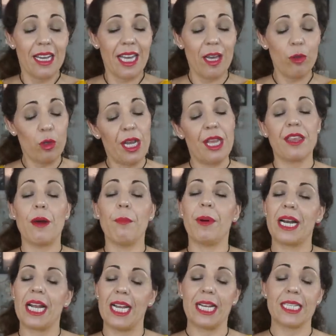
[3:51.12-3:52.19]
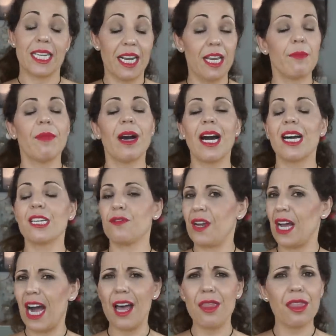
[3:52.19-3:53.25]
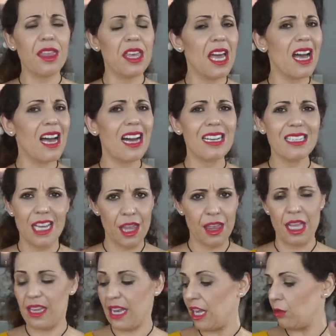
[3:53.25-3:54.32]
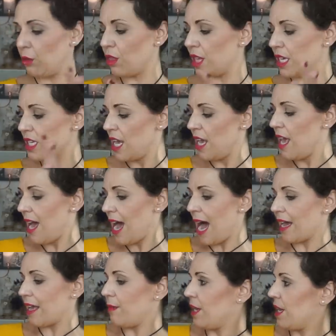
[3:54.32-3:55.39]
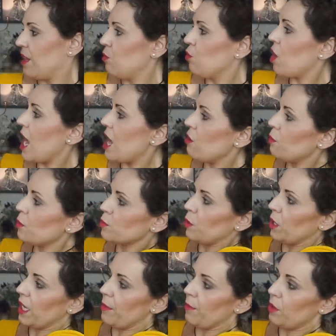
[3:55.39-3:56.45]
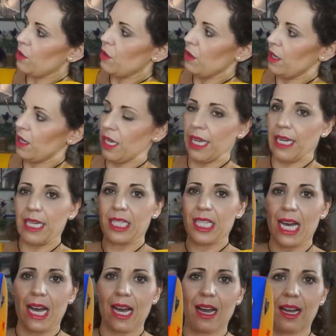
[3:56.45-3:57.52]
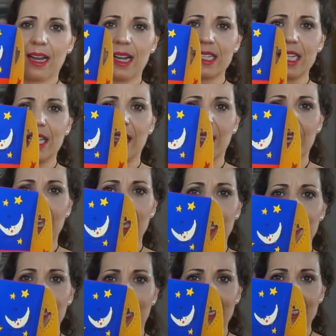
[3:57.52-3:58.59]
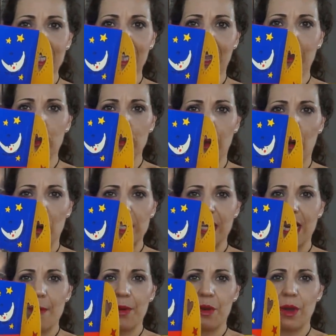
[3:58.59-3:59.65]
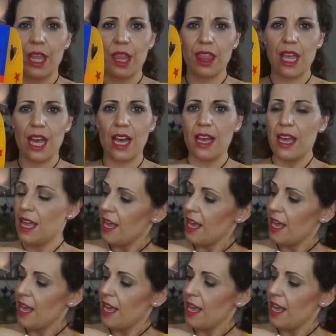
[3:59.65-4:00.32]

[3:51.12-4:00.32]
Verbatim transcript: que utilizan para las cremas, fragancias, etcétera Entonces, aquí viene dibujado, pues por ejemplo, en esta casita de aquí, la casita de los valores de la Provenza,